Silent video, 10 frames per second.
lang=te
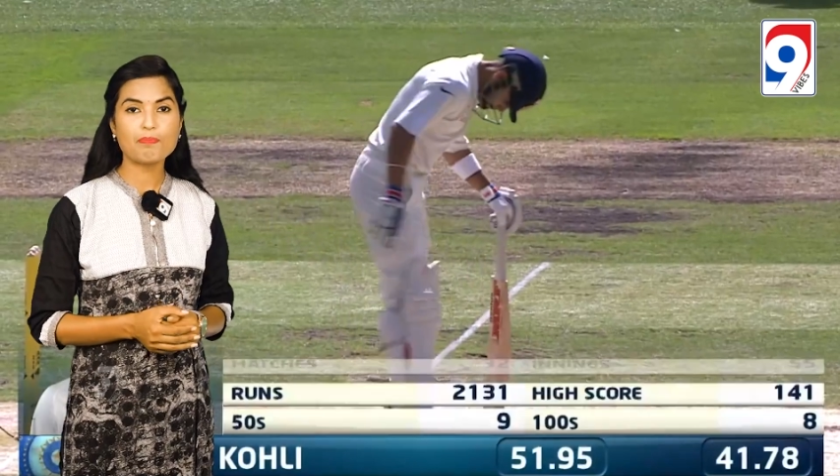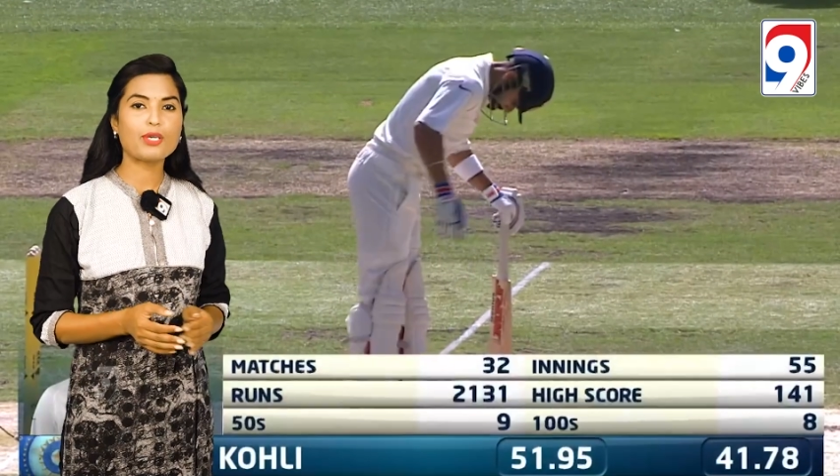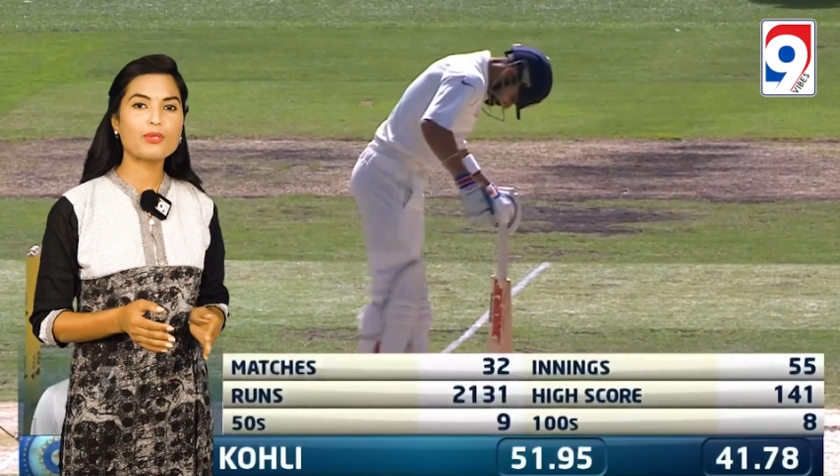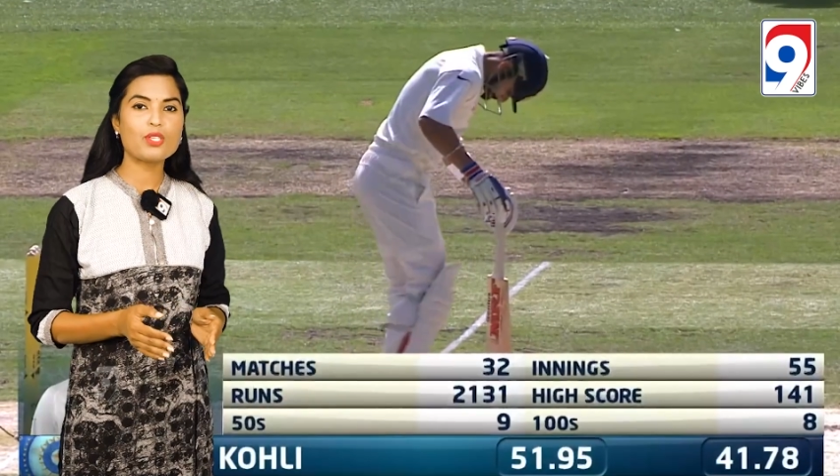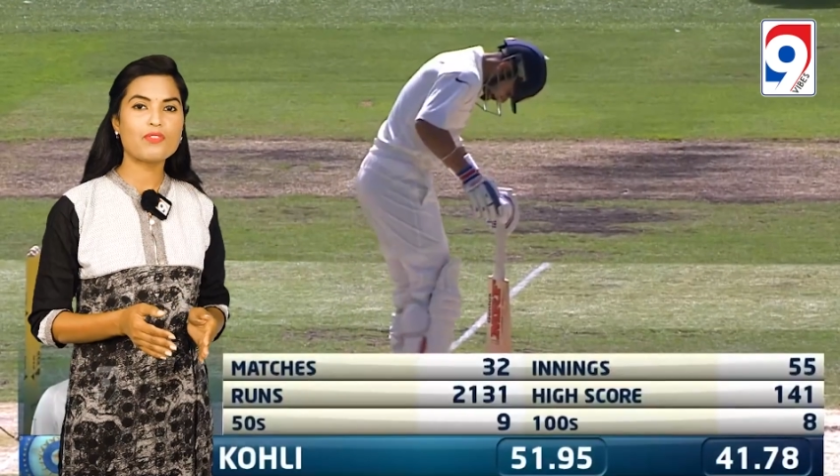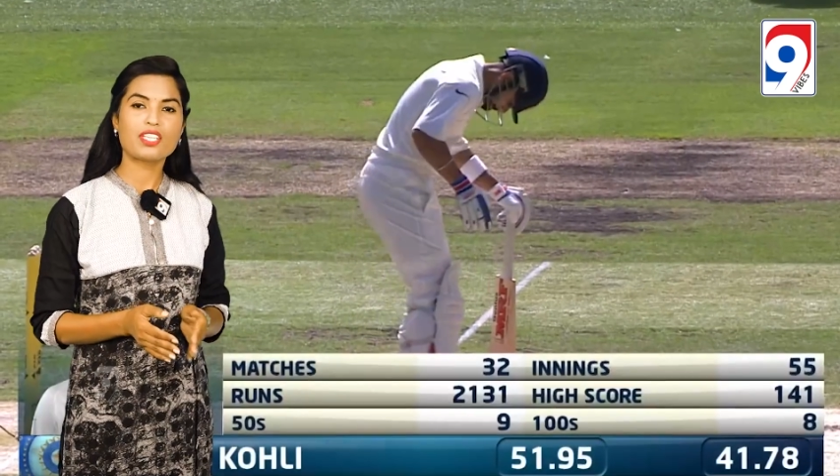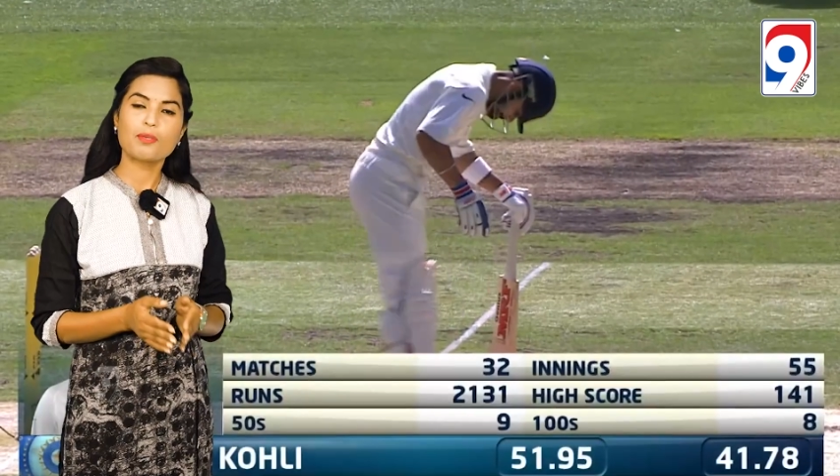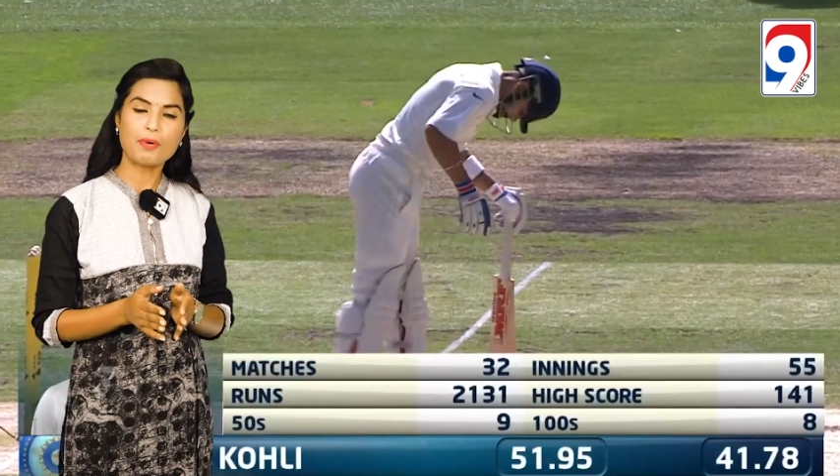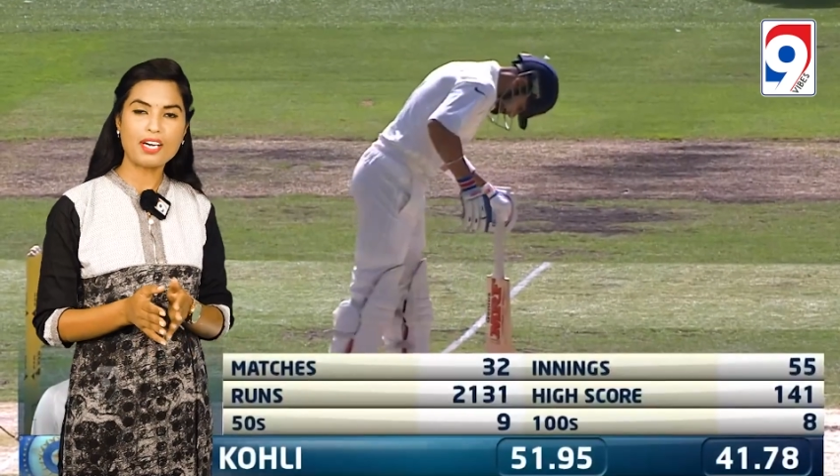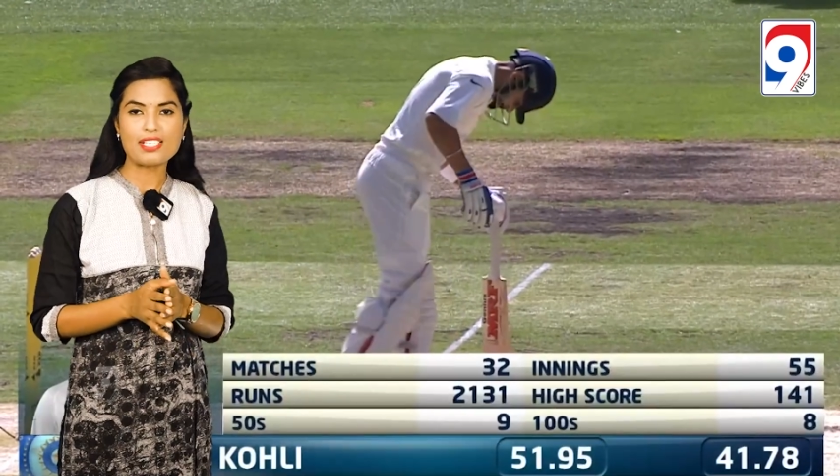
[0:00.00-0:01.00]
పరుగుల వరద
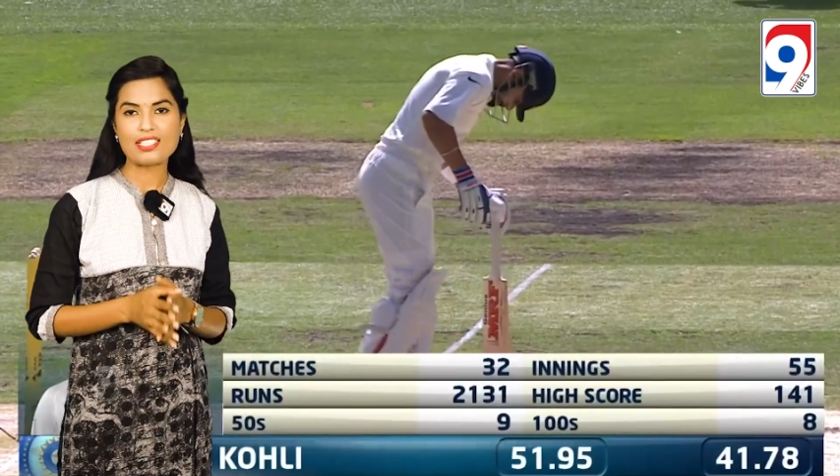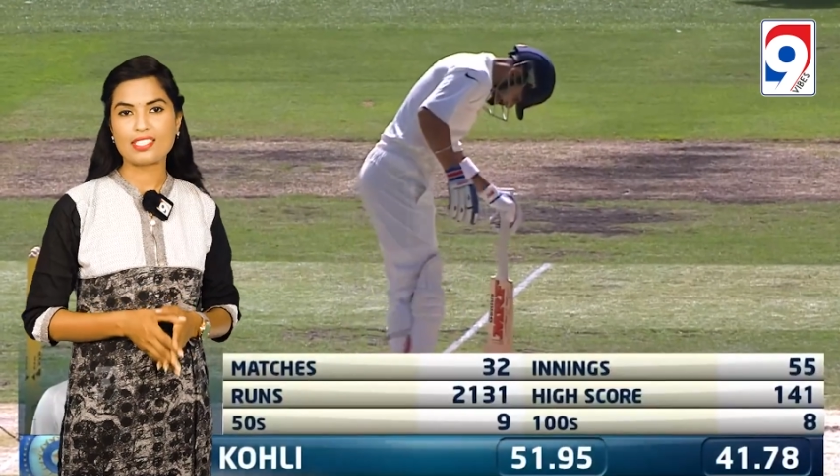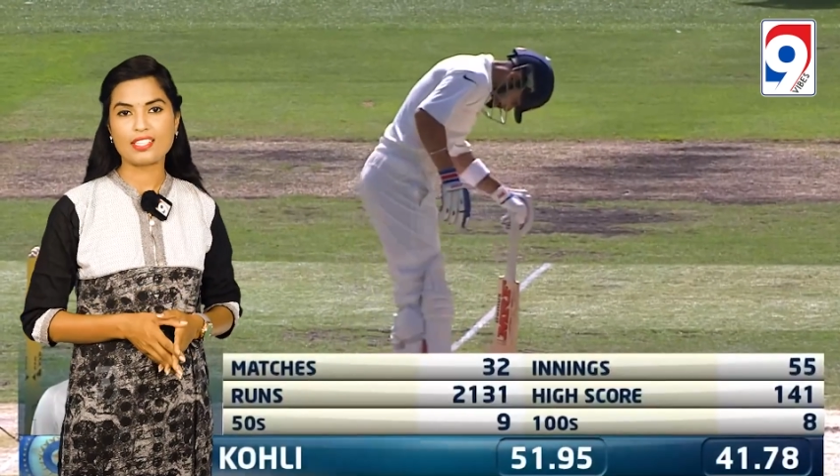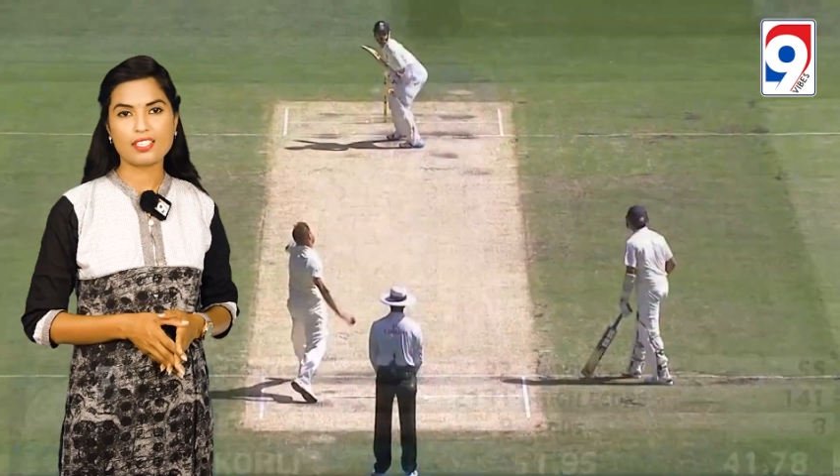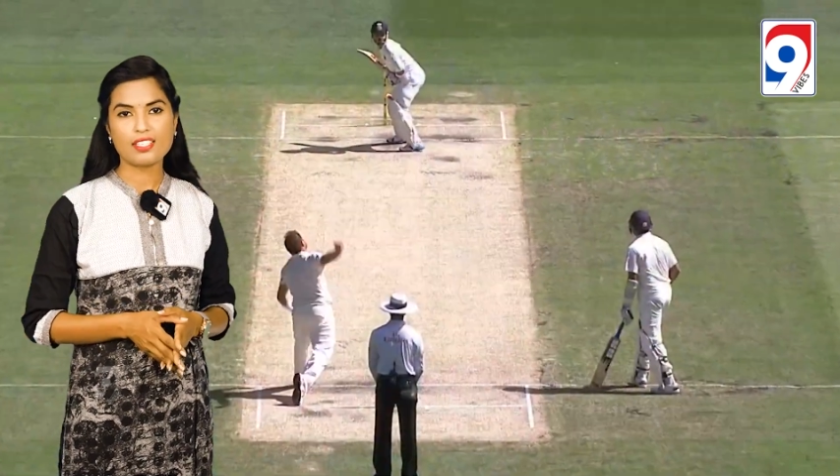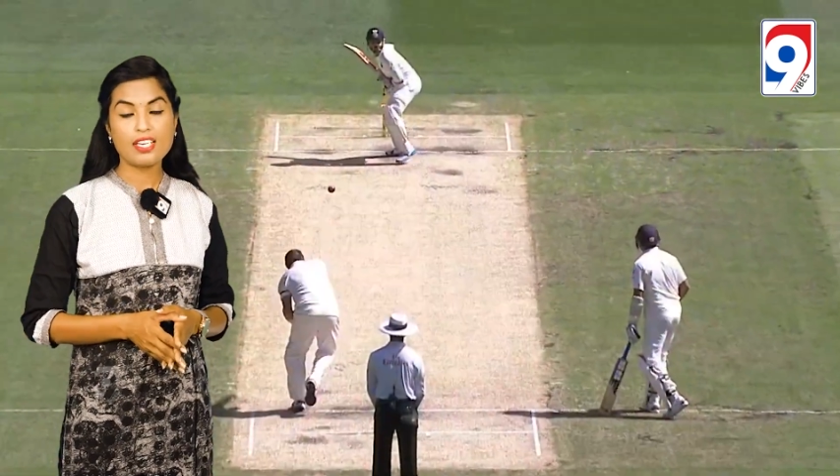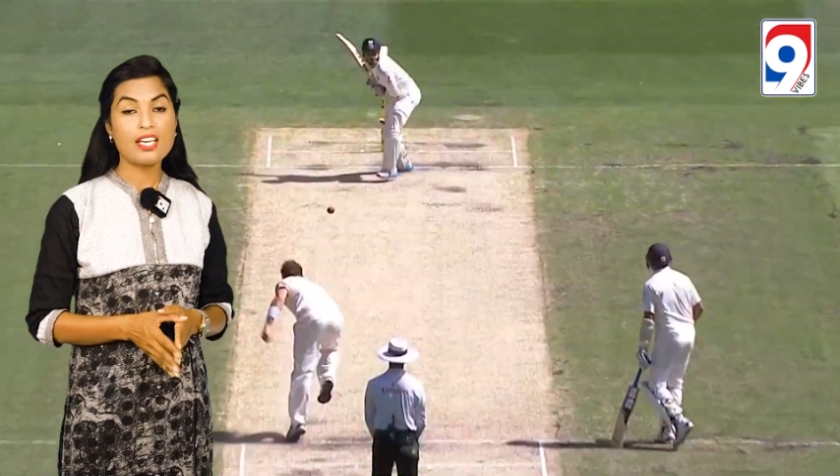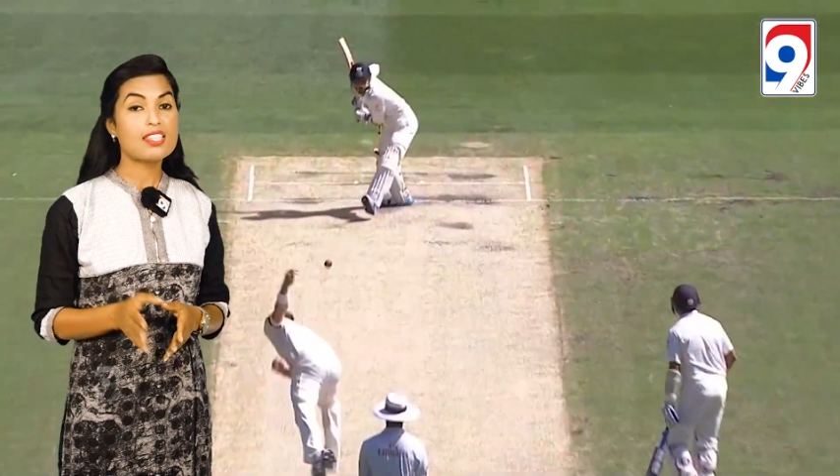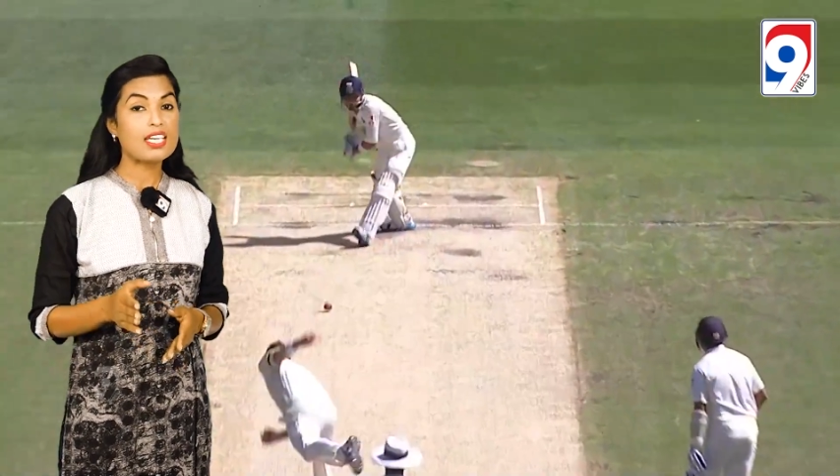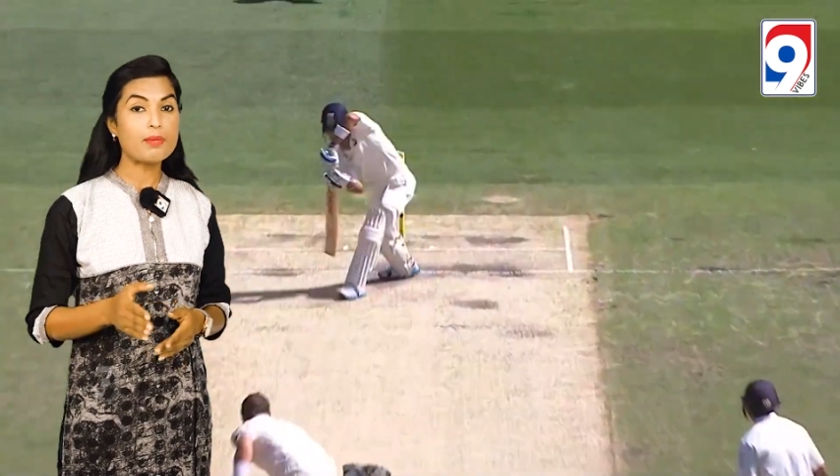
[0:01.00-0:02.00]
పారాల్సిందే
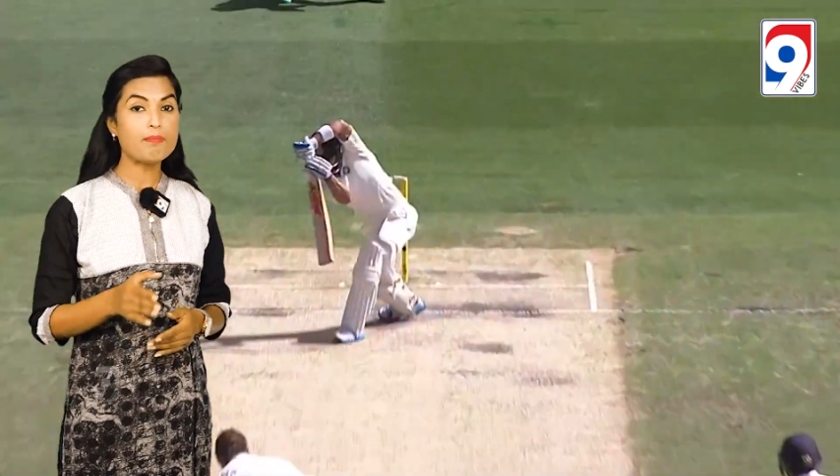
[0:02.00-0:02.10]
తన